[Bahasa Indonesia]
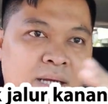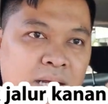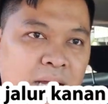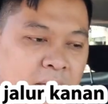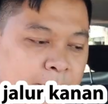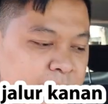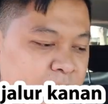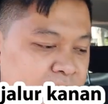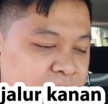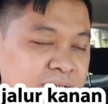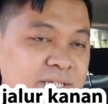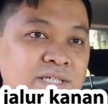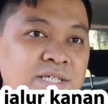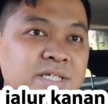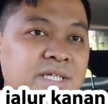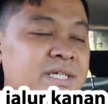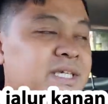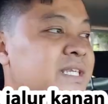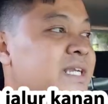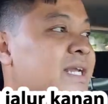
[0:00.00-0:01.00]
ambilnya di sisi
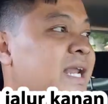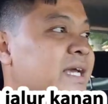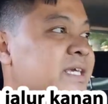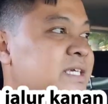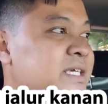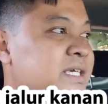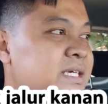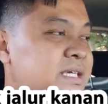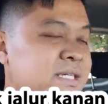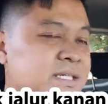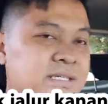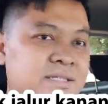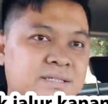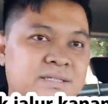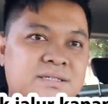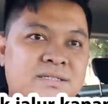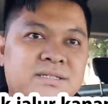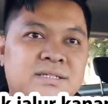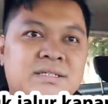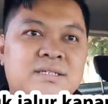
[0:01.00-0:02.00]
kiri lagi
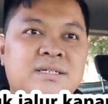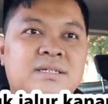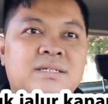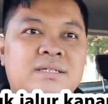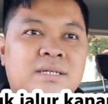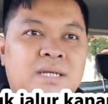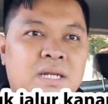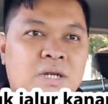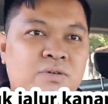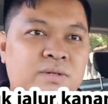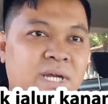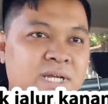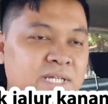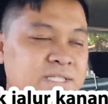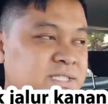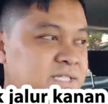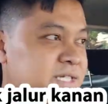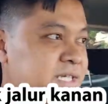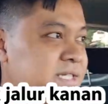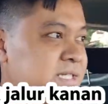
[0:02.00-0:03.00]
kalau udah
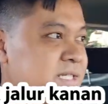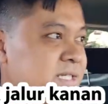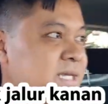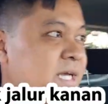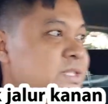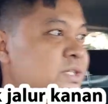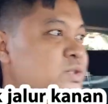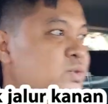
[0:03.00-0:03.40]
kenceng gini ganti